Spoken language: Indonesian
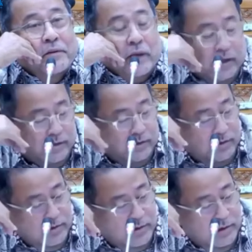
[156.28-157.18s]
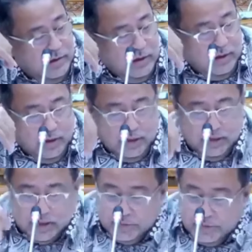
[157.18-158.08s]
Nah,
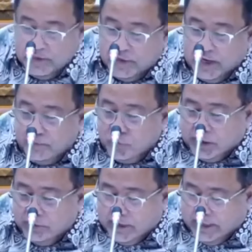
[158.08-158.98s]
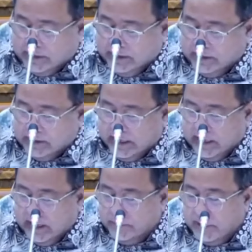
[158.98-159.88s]
saya minta maaf bukan berarti
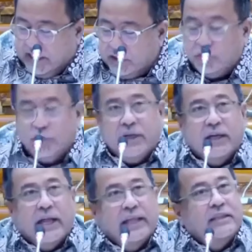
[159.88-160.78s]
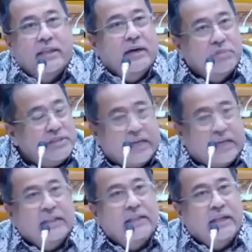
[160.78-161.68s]
saya menghitung yang lain tidak besar
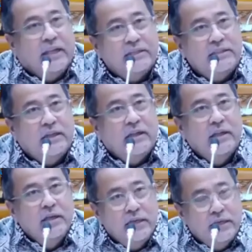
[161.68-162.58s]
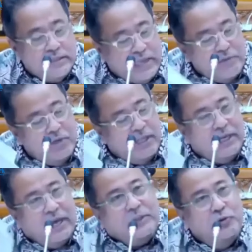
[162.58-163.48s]
dan tidak kecil. Saya
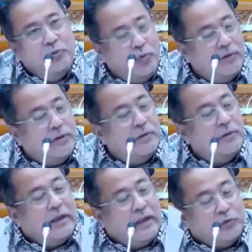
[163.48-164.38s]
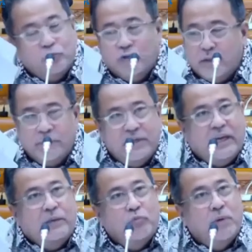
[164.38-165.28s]
melihat dua nahlatul Ulama
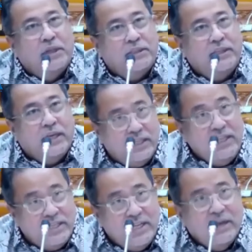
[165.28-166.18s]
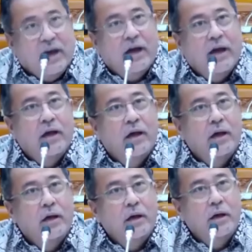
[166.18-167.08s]
dengan Muhammadiyah ini saja.
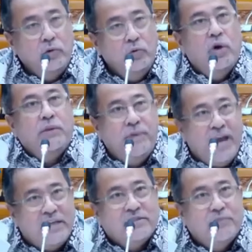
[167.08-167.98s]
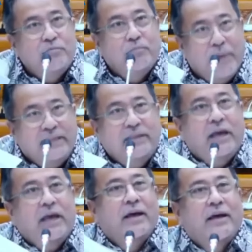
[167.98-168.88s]
Luar biasa
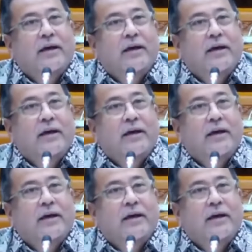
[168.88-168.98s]
bebannya.